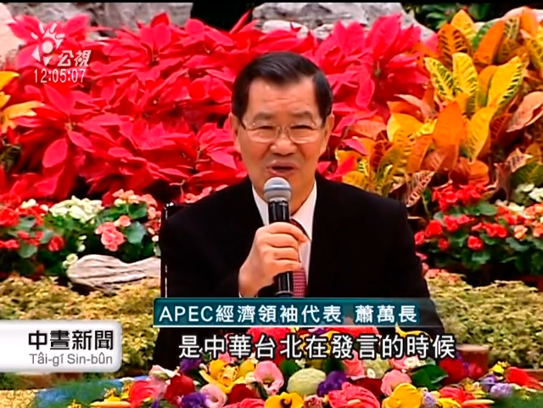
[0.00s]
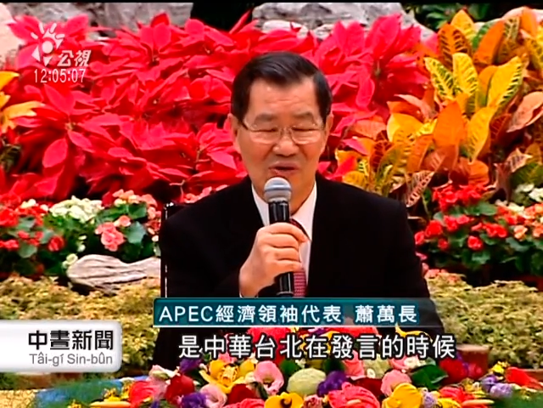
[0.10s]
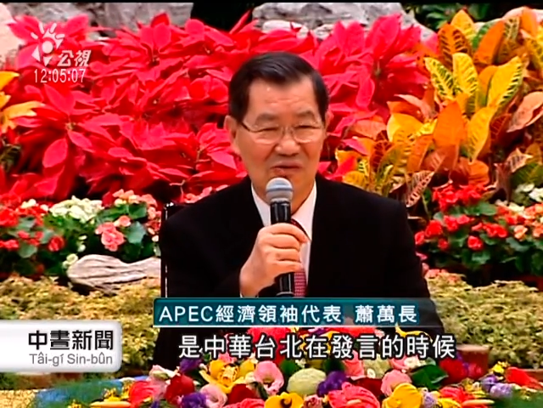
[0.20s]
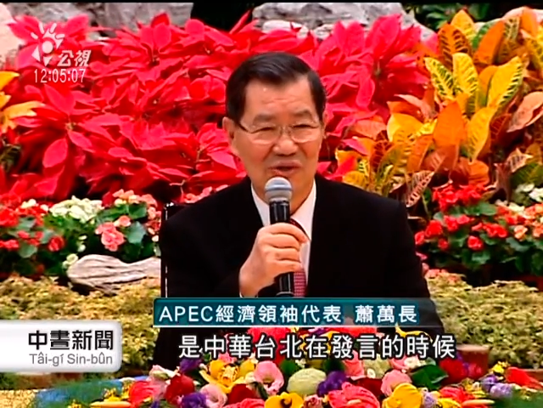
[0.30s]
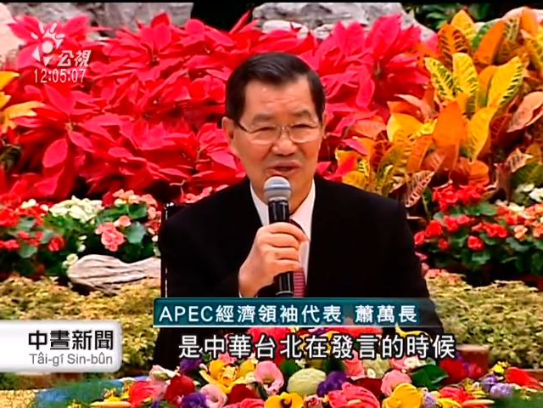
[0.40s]

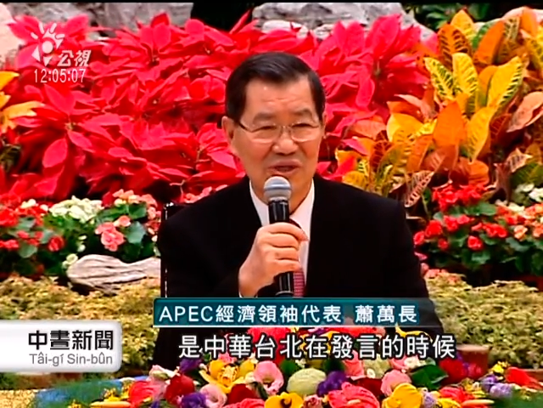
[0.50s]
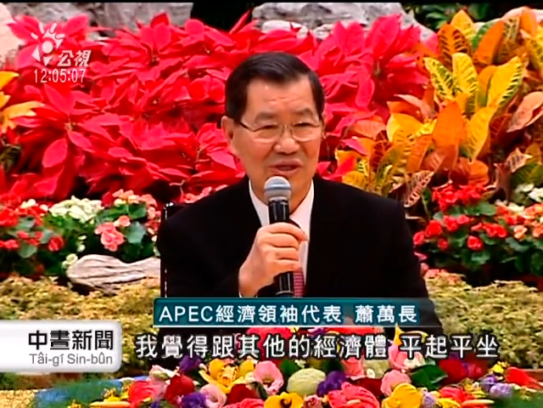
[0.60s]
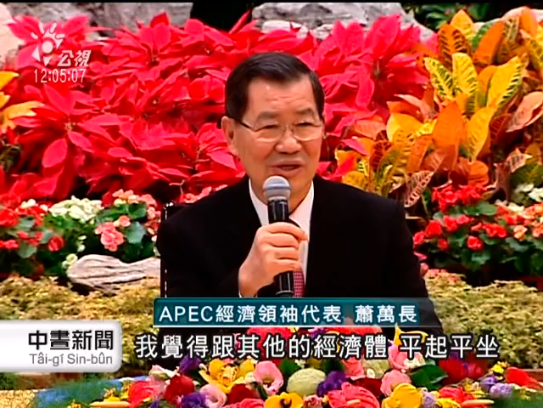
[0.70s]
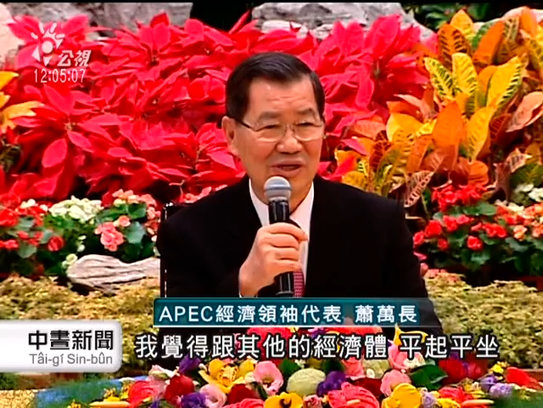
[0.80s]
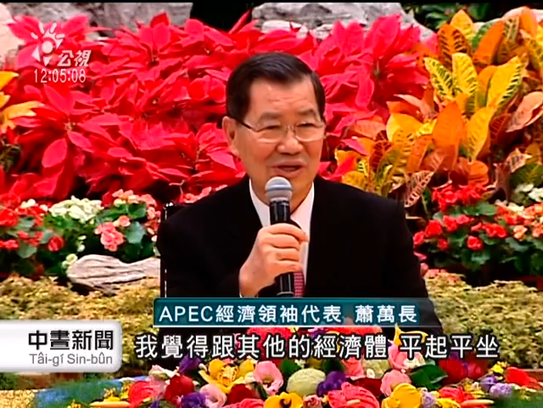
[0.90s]
我觉
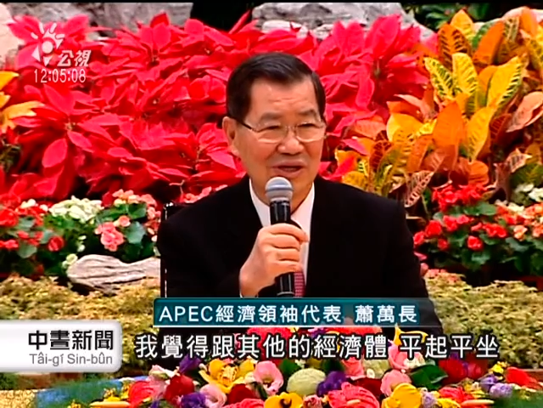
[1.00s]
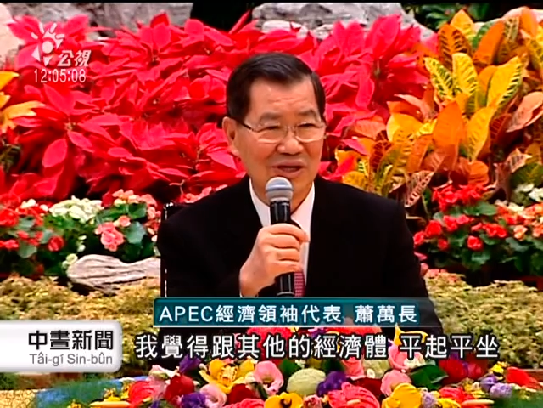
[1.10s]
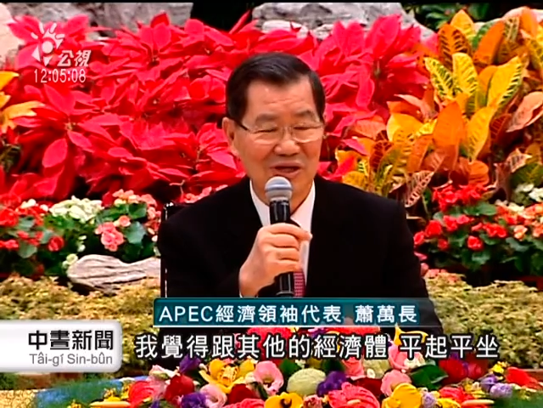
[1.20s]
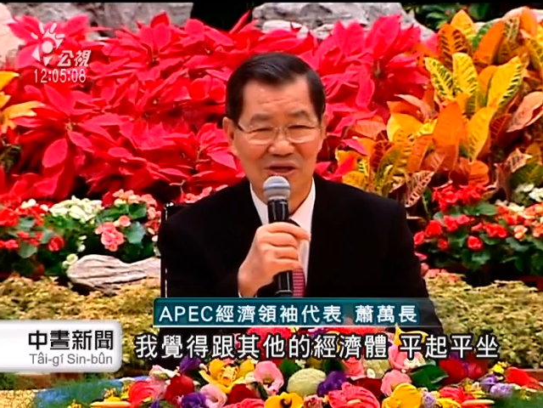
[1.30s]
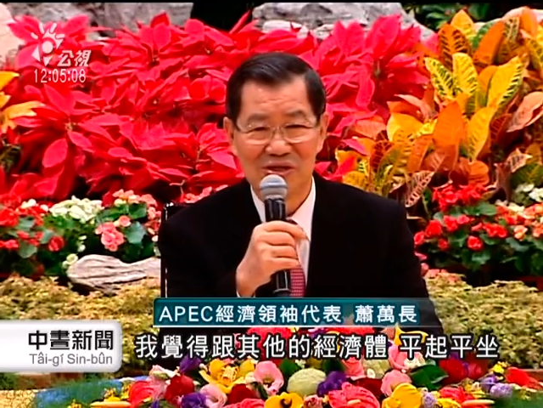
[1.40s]
得
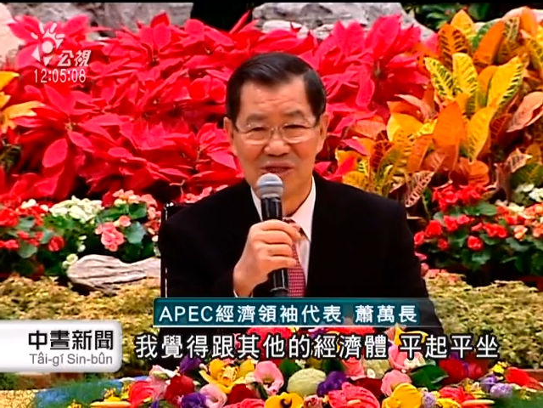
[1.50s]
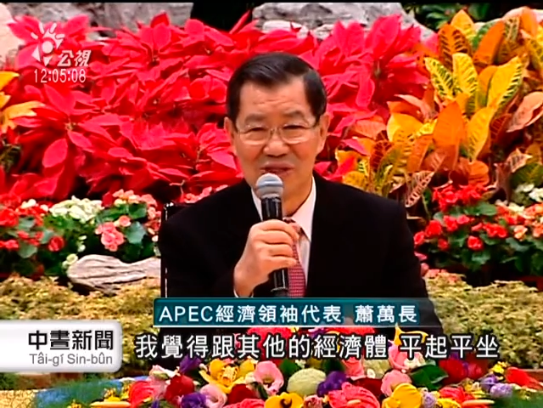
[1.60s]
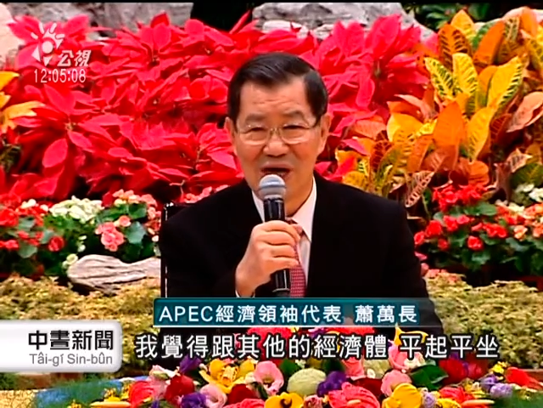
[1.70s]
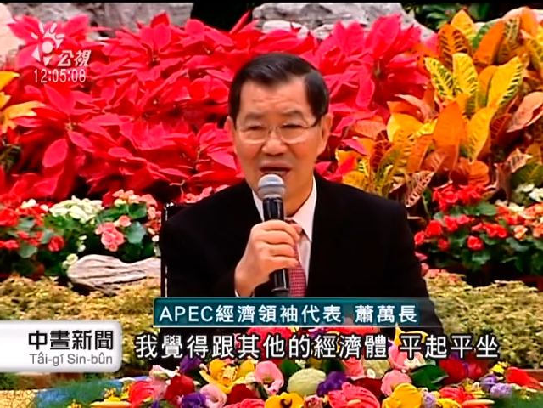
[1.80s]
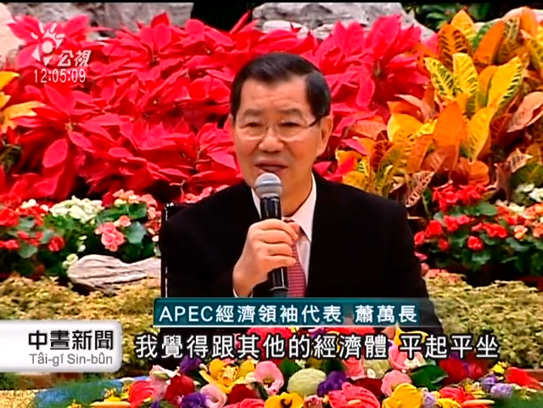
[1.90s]
跟其
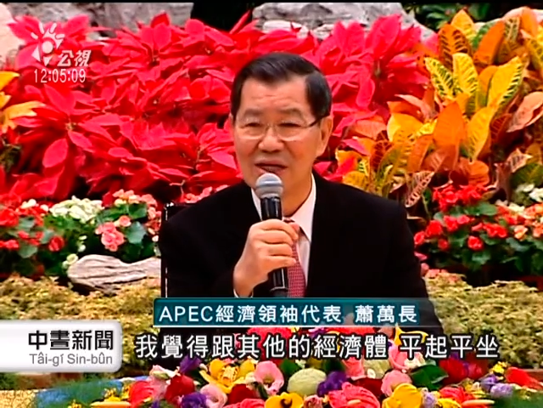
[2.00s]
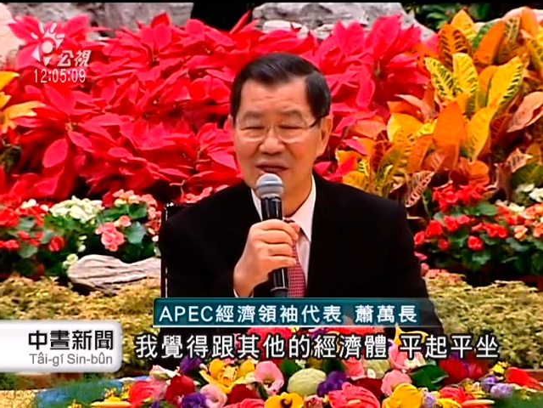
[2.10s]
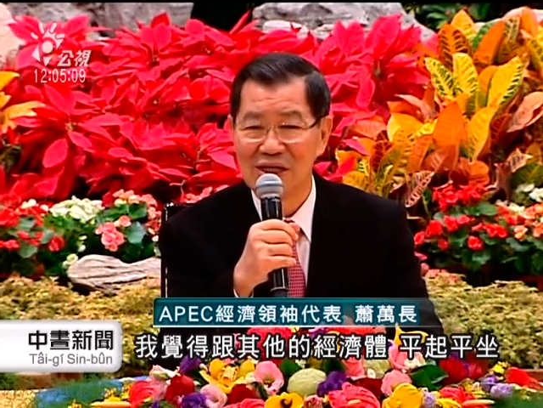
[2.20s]
他的